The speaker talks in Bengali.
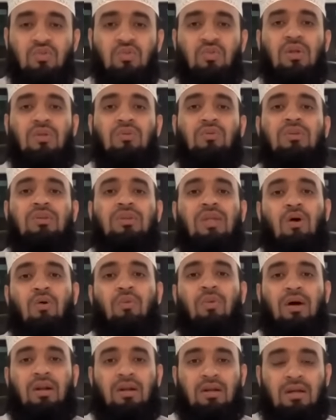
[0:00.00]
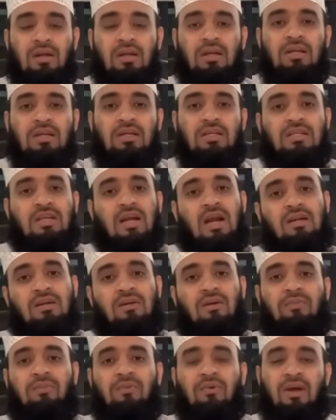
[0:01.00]
সুরাত তাওবার ষাট
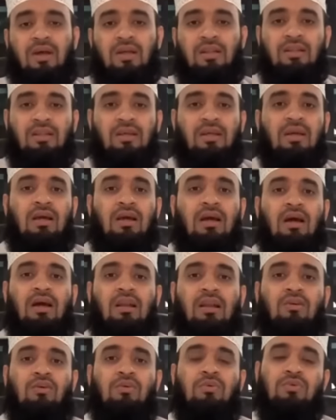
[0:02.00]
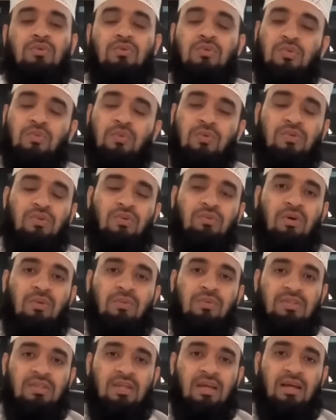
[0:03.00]
নম্বর আয়াতে আল্লাহ খুব
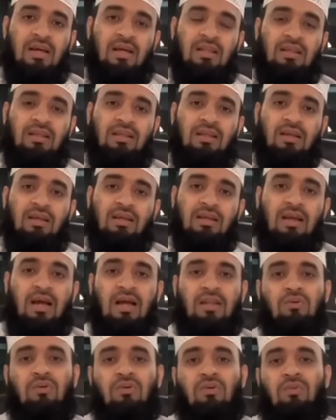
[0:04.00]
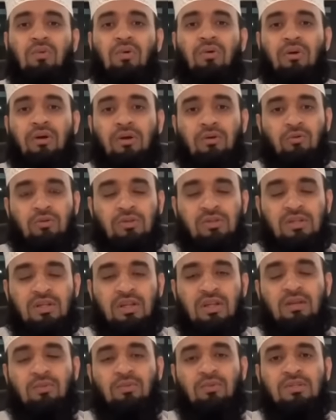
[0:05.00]
সুস্পষ্টভাবে জাকাত আদায়ের খাতগুলো বর্ণনা করেছেন
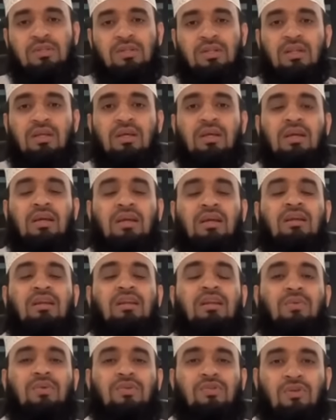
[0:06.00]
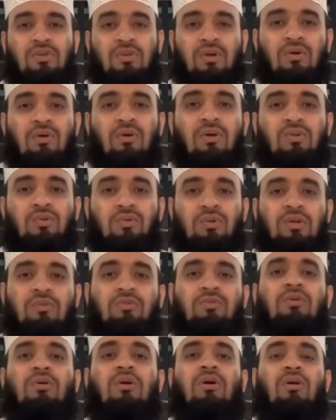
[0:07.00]
আল্লাহ বলছেন ইন্নামা
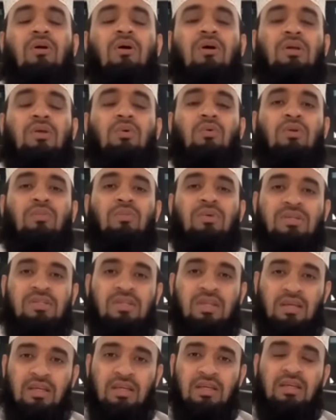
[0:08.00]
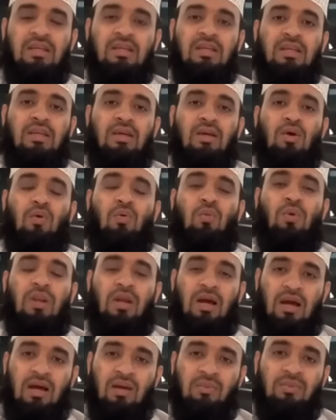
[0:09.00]
সদাকাতুল ফুকর ইউল মাসাকিনি
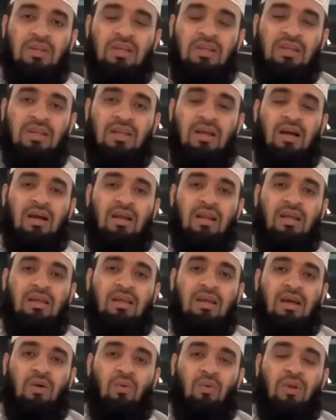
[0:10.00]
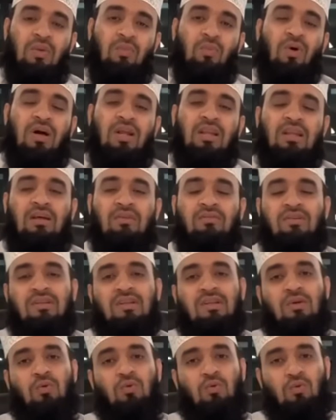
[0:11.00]
ওয়াল আমিলিনা আলাইহা ওয়াল
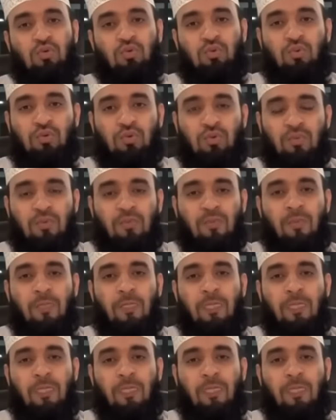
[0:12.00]
মুআল্লাফাতি কুলুবুহুম